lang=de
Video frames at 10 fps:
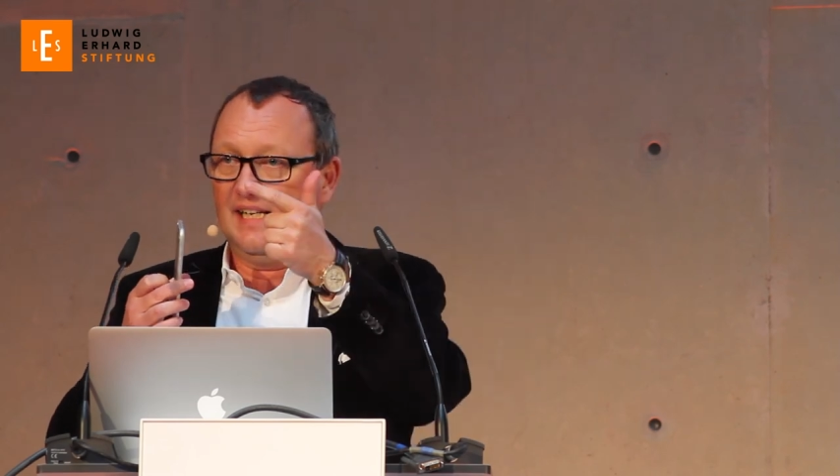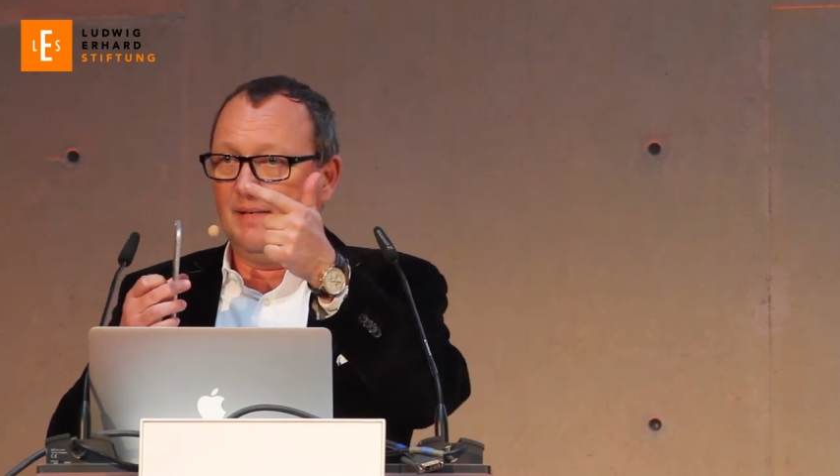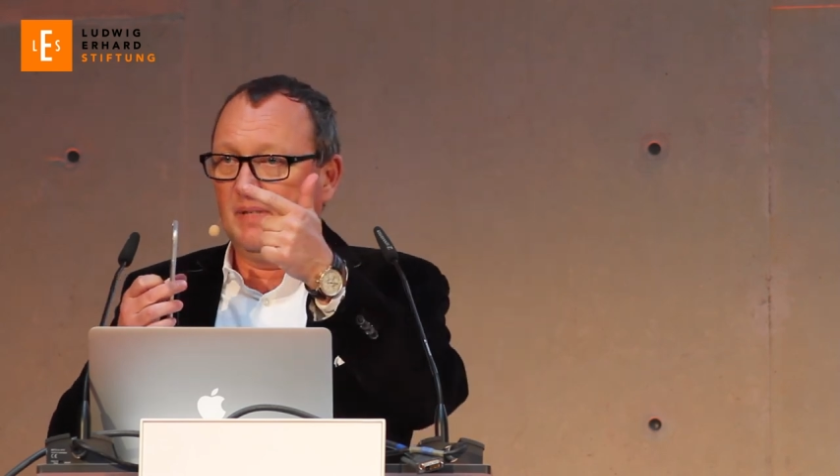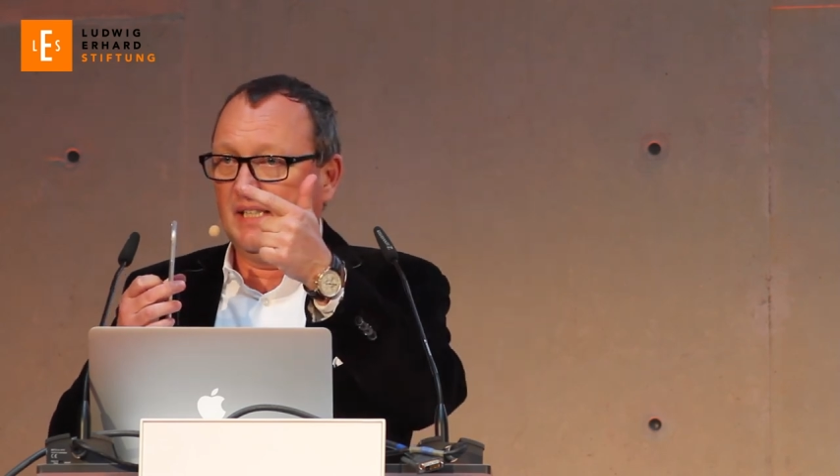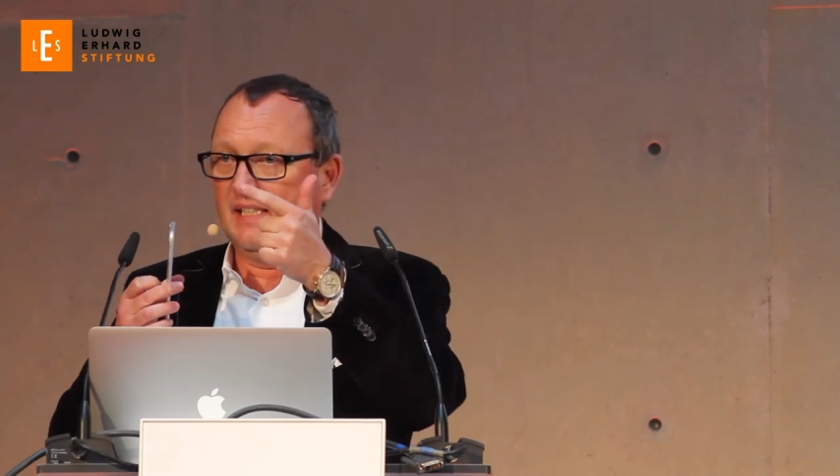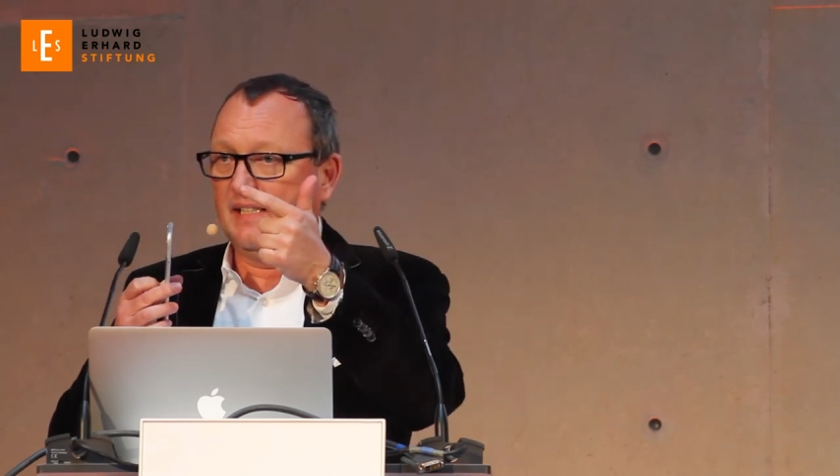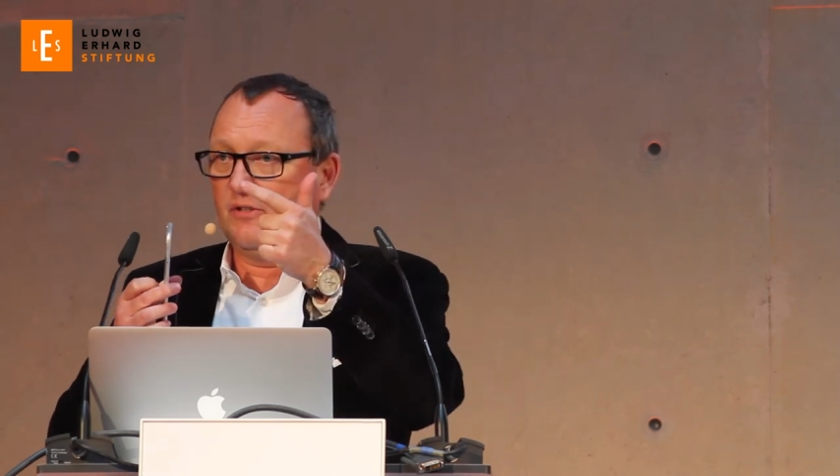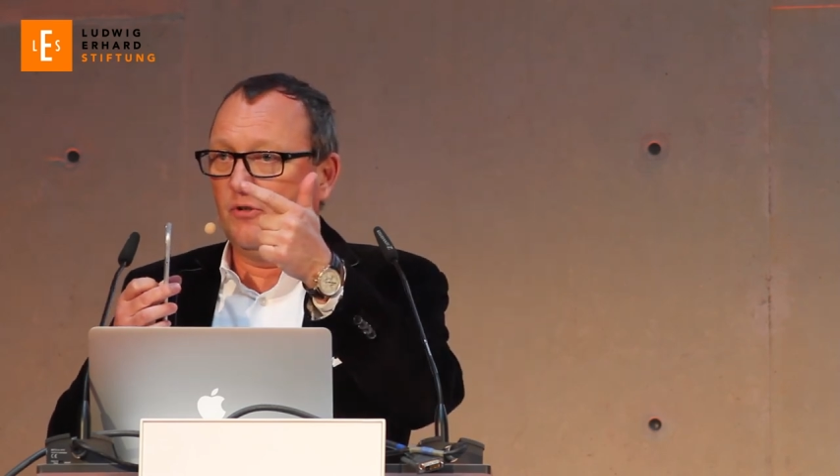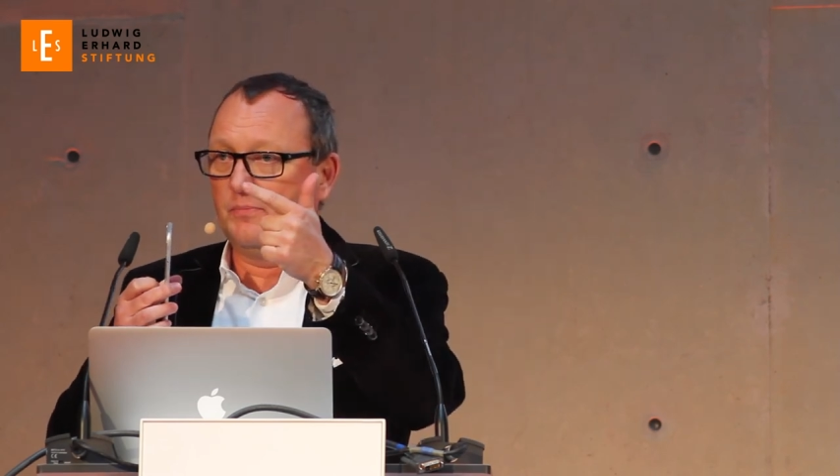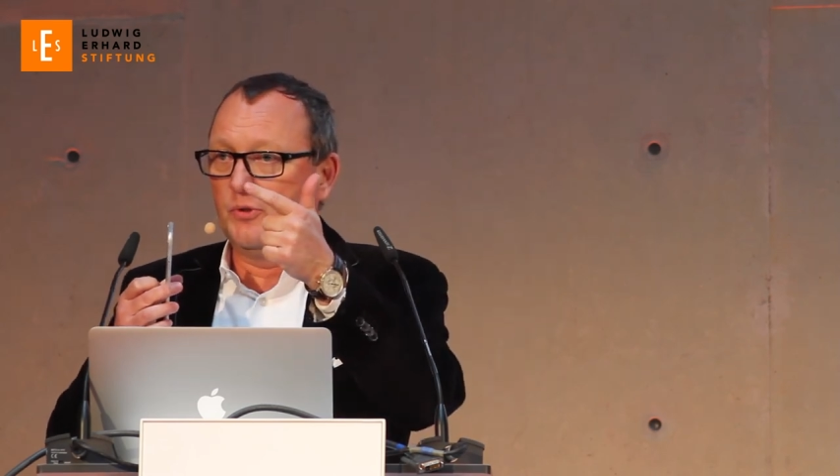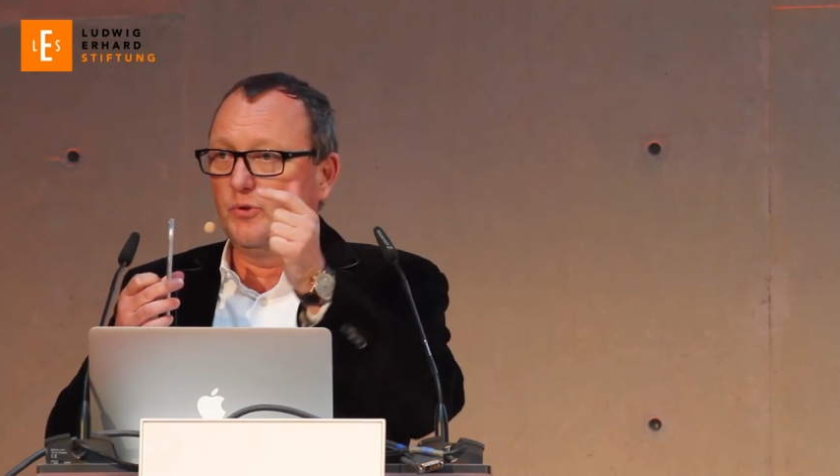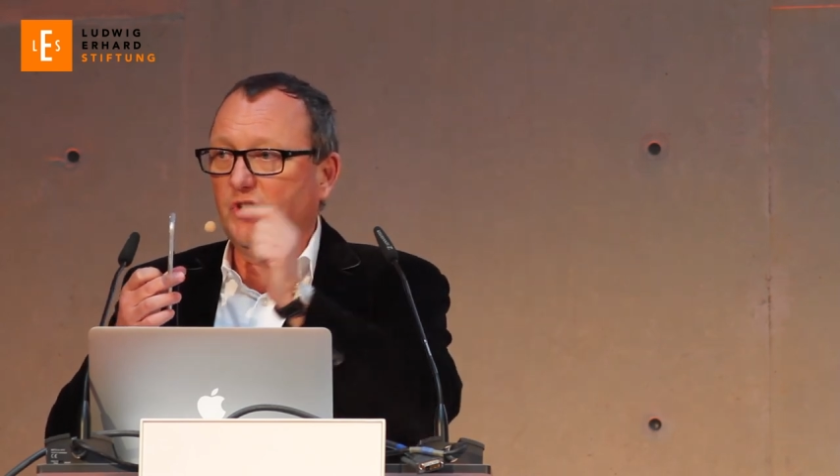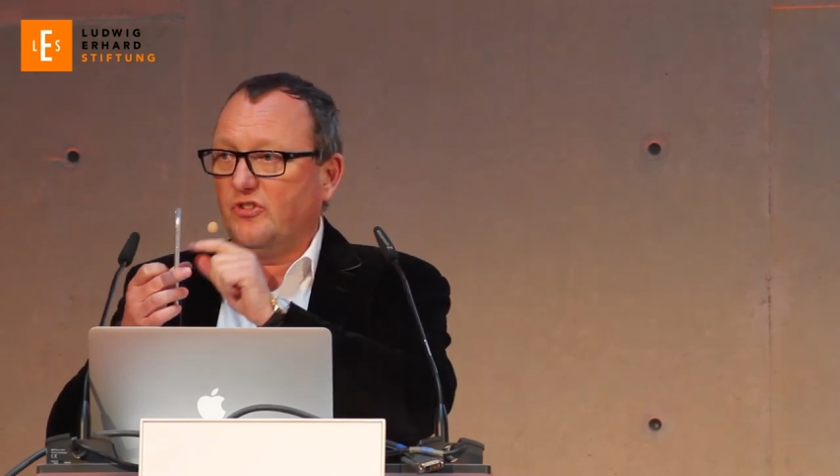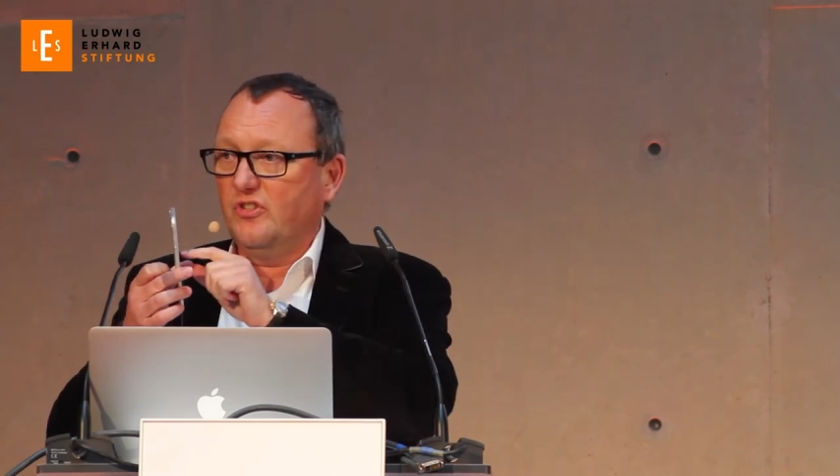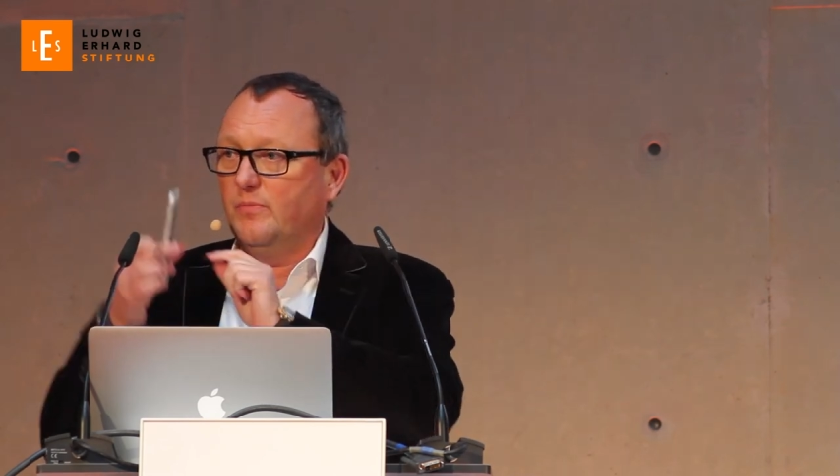kam ja dann der
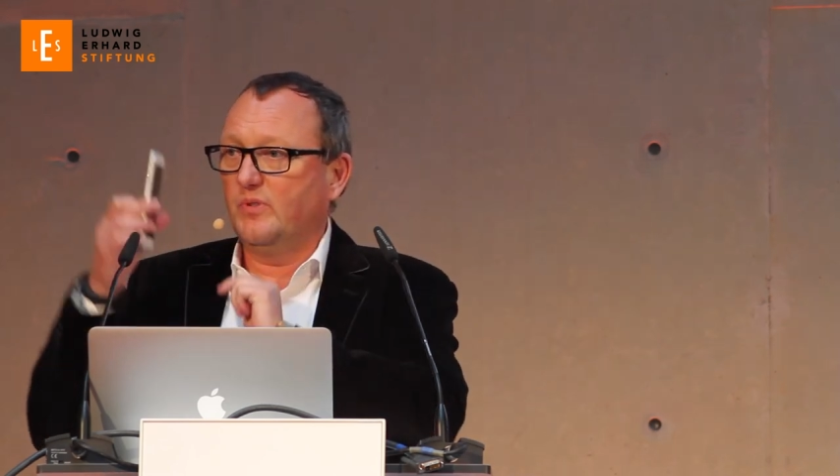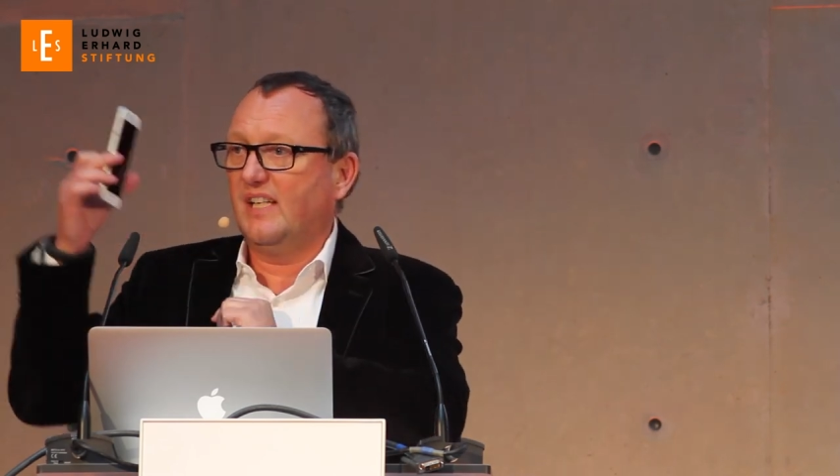Computerschirm